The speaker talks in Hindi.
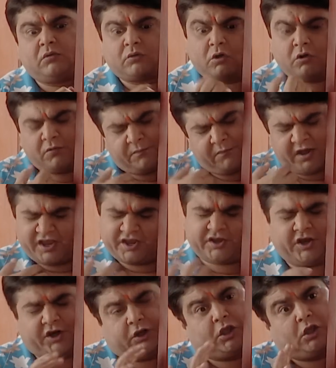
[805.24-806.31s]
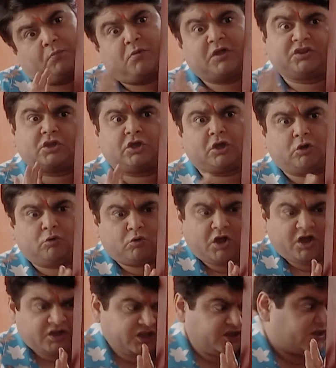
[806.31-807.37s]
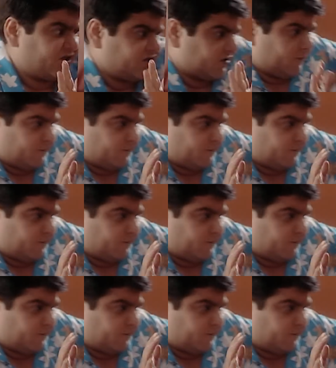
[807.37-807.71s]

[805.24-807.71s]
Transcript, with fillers: तो मैं खिड़की बंद ही कर लूंगा ऐसे ऐसे